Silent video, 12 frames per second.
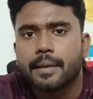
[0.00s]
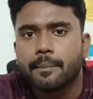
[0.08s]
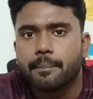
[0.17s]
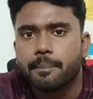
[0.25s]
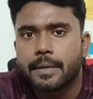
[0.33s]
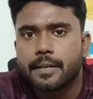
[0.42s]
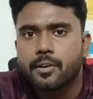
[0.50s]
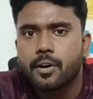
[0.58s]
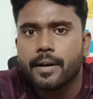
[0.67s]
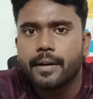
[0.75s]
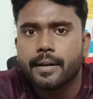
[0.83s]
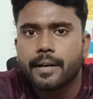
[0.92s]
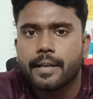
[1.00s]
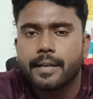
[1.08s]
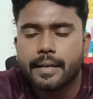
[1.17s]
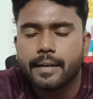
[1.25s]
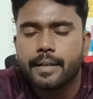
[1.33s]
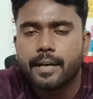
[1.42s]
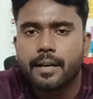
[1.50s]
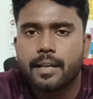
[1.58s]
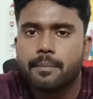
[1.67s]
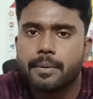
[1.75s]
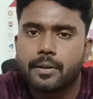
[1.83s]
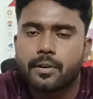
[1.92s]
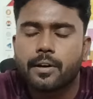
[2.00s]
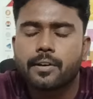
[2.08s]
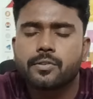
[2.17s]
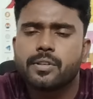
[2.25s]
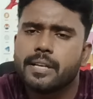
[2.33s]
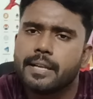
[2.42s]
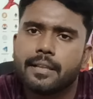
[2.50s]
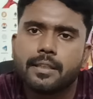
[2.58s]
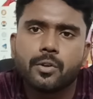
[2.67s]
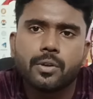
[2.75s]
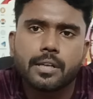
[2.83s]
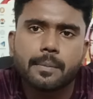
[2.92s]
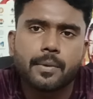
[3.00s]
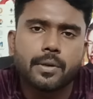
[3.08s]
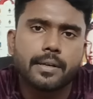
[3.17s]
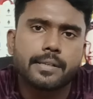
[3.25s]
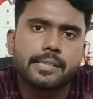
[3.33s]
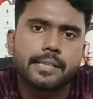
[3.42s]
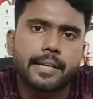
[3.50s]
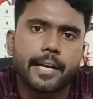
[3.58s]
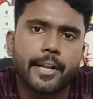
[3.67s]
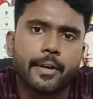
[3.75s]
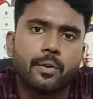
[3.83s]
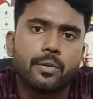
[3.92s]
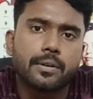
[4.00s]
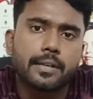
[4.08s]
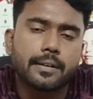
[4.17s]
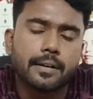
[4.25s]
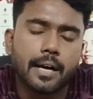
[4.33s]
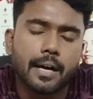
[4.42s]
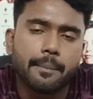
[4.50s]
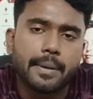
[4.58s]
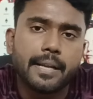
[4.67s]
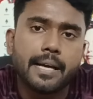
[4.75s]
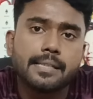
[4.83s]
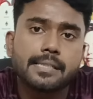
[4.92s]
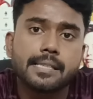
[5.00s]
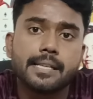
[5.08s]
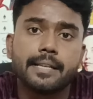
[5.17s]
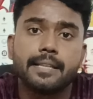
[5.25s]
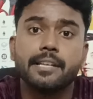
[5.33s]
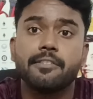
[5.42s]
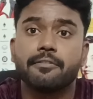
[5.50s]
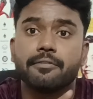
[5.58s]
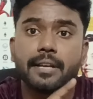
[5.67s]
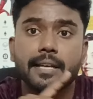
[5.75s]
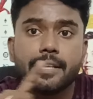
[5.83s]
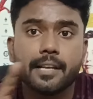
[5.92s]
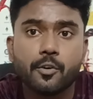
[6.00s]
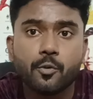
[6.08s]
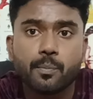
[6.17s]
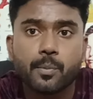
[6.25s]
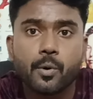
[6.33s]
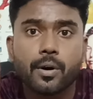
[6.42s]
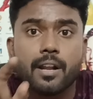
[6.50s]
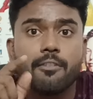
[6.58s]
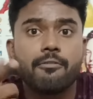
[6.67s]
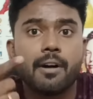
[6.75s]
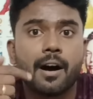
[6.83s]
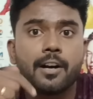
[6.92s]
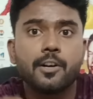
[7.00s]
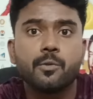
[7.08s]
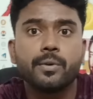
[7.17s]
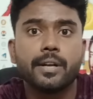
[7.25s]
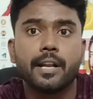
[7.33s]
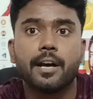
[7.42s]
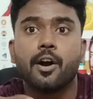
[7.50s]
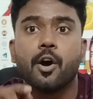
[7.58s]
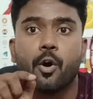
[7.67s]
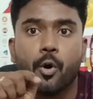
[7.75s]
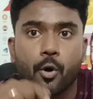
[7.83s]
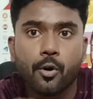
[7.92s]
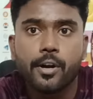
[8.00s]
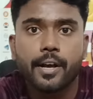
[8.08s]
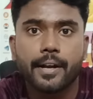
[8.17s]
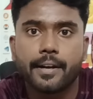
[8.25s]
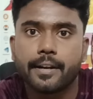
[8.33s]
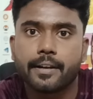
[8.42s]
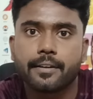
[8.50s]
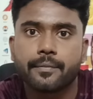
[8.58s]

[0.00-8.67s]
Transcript: பிட்காயின் ட்ரேடிங் இந்தியாவில் பிட்காயின் வந்து இல்லை எந்த ஒரு கிரிப்டோ கரன்சி ட்ரேடிங்கும் பினான்ஸ்ல இருந்து வெளியவும் போகல வாங்கவும் இல்லை ஹோல்ட் ஆயிட்டு இருக்கு